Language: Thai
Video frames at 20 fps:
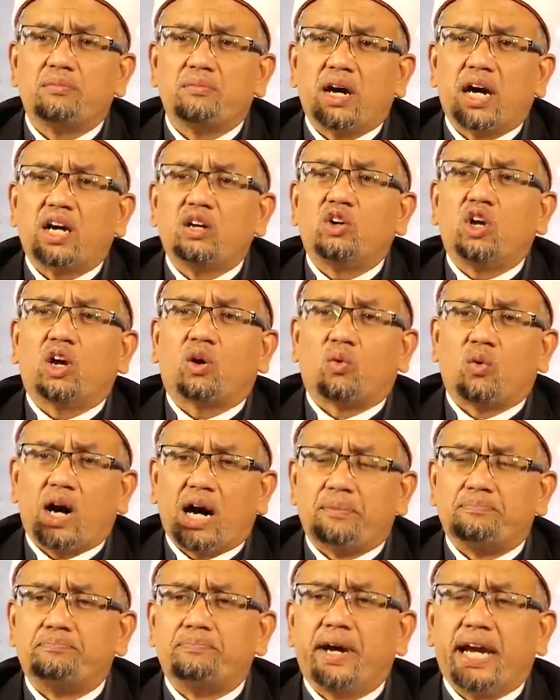มาด้วยค
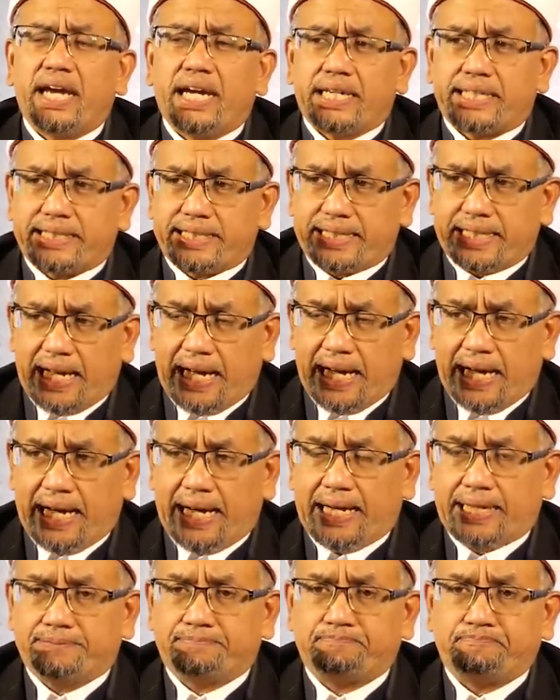วามเมตตา
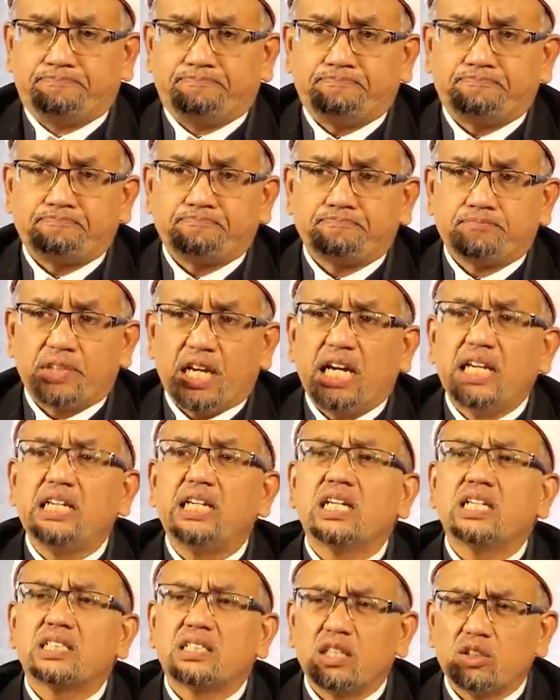ให้
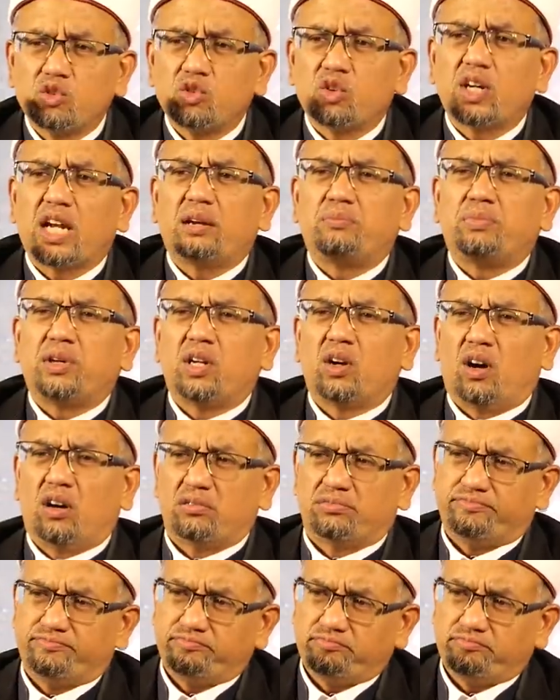นึกถึงตรงนั้นพี่น้อง